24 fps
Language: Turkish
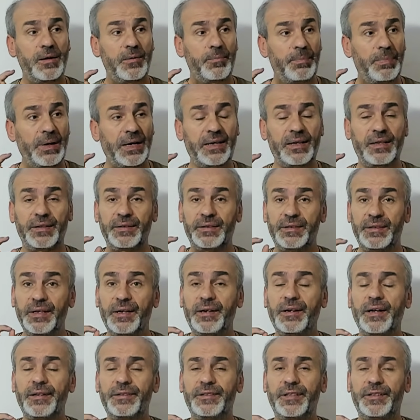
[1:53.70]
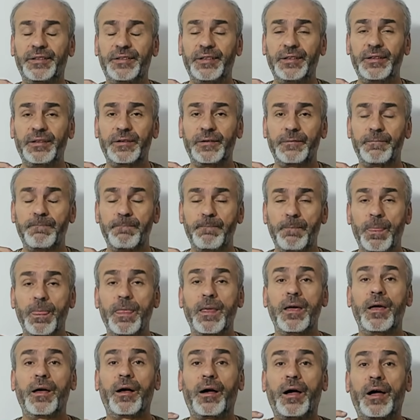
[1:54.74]
bakın dikkat edin
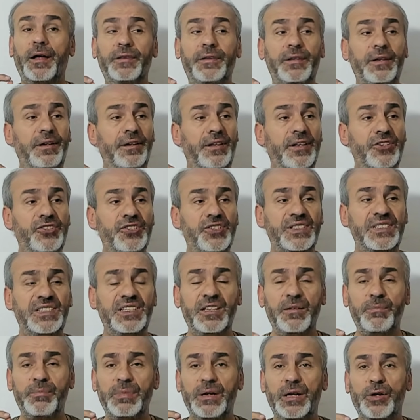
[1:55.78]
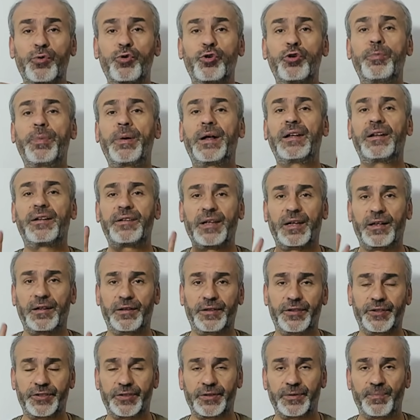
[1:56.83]
Kadir gecesinin bile günü belli
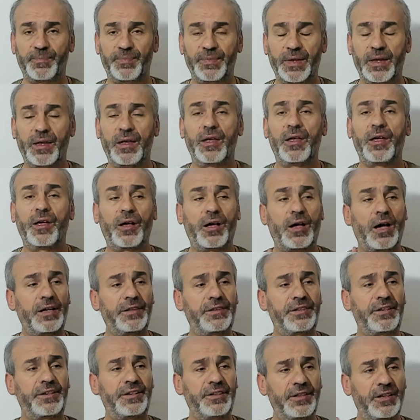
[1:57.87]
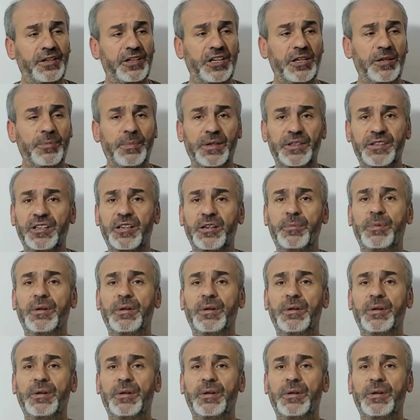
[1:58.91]
değildir kadrini kıymetini